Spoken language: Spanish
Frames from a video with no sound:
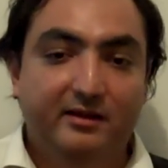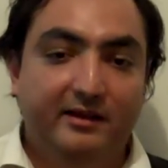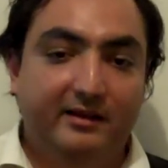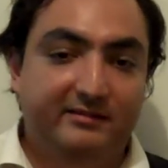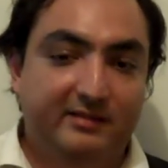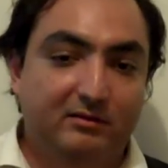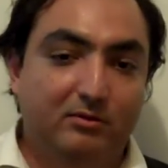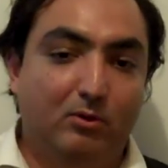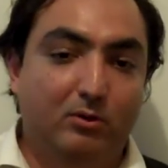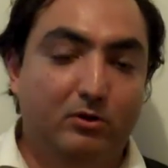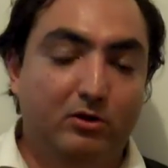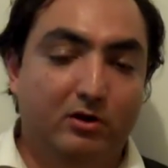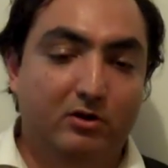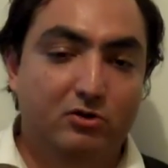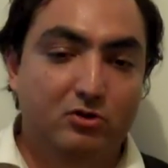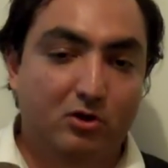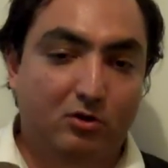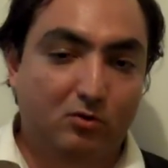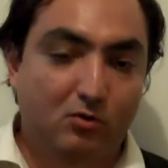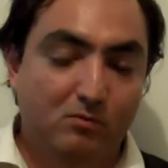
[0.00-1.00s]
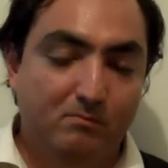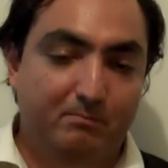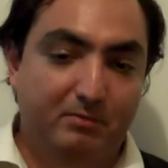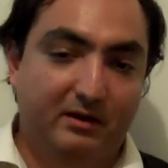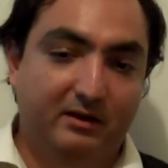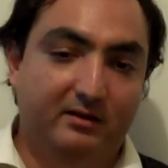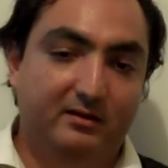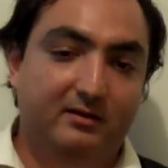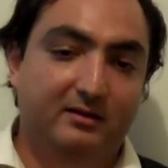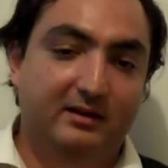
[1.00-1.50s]
y si Nuevo León no
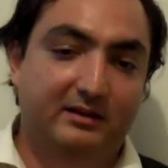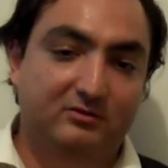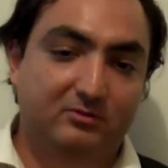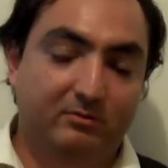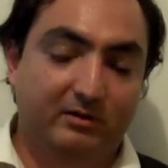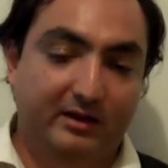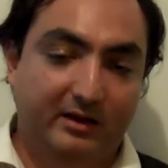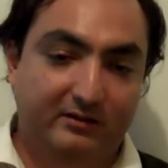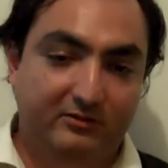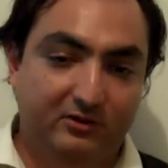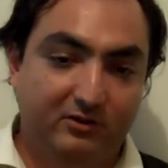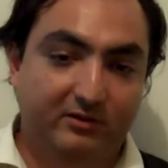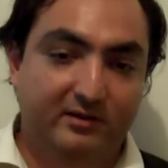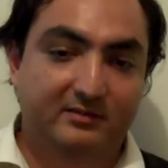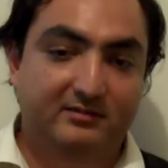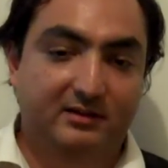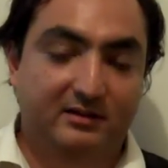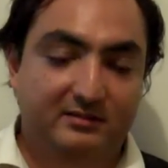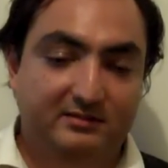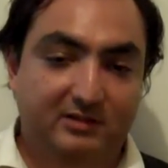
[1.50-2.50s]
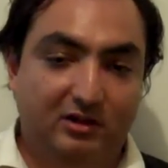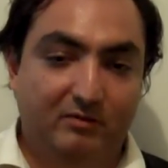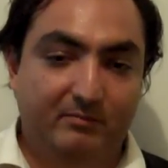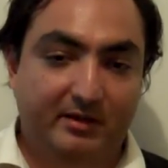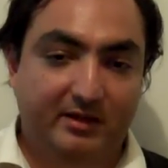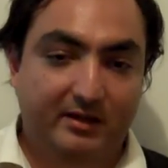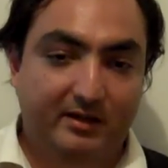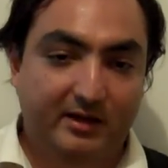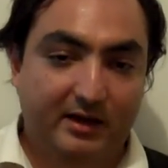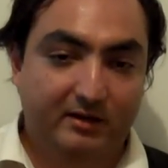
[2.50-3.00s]
cumple las obligaciones del Estado
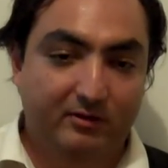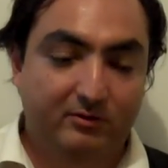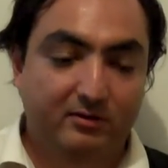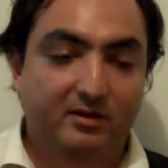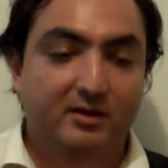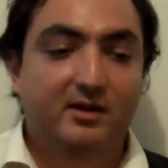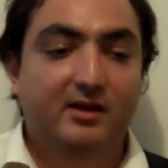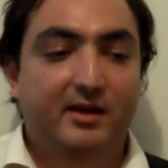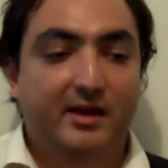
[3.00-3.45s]
mexicano,